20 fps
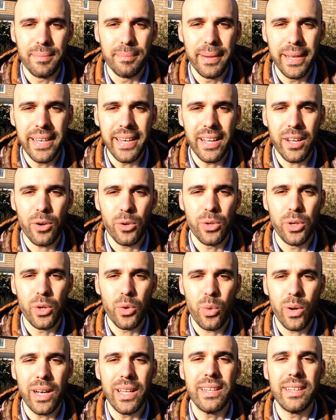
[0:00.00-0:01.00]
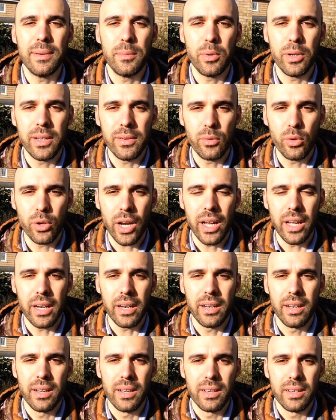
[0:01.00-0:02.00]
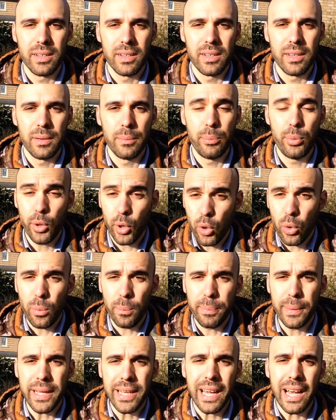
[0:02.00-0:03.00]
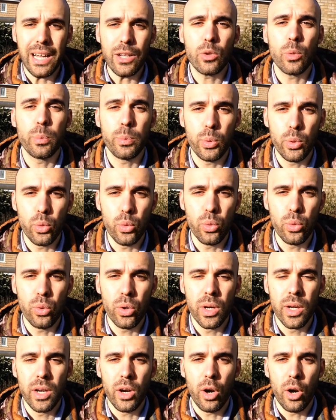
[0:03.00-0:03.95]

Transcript: il bene con il quale andiamo a lavorare. Più è complicato, più